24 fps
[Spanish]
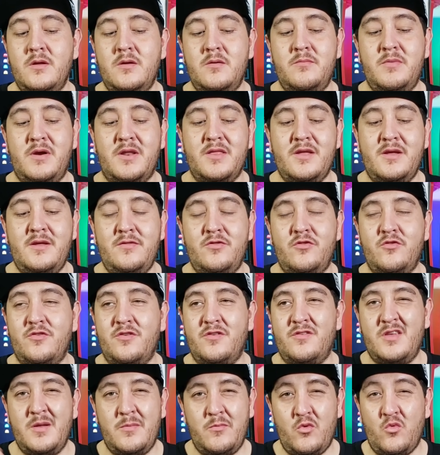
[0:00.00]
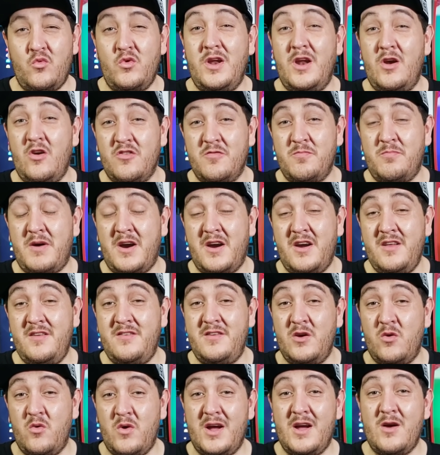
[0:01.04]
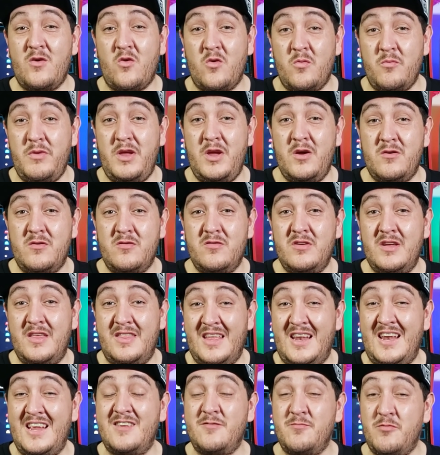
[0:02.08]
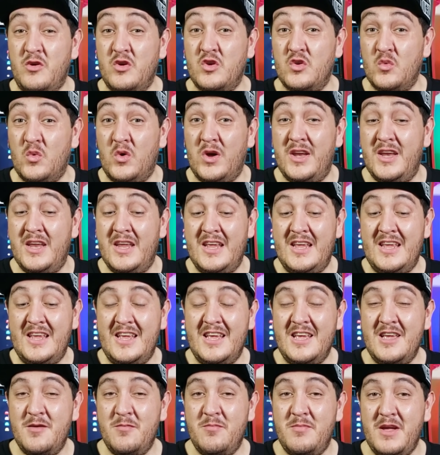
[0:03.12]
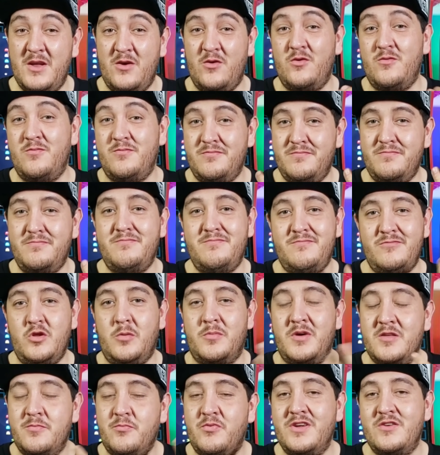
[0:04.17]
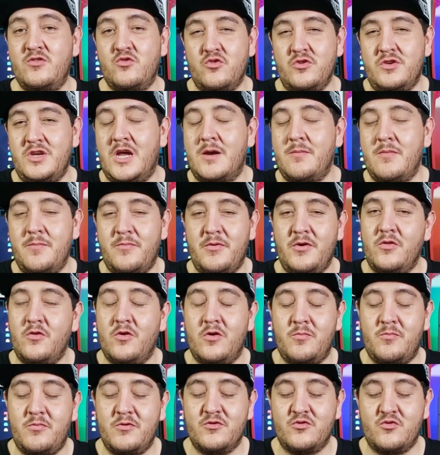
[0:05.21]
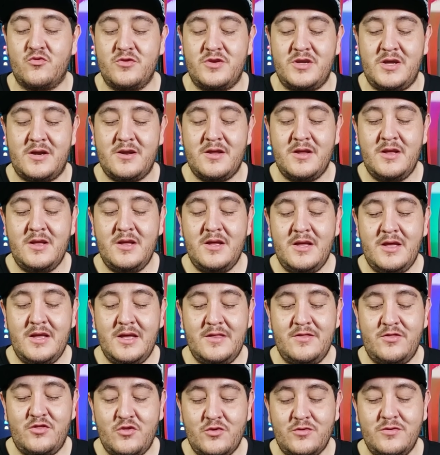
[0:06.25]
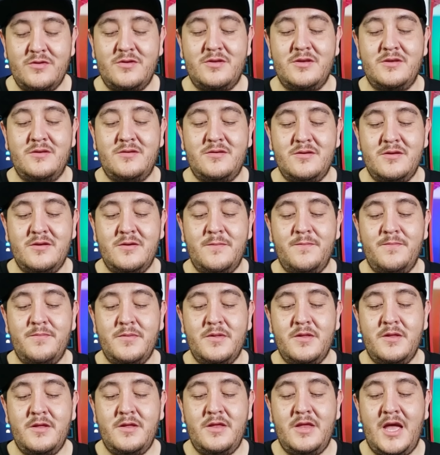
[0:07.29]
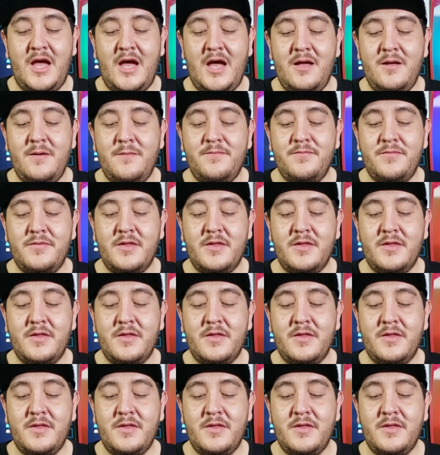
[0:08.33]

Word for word: ¿verdad? Entonces se em, une a los parties y juega conmigo en el Xbox One, pero nomás puede escucharme, pero yo no lo puedo escuchar. Entonces, ya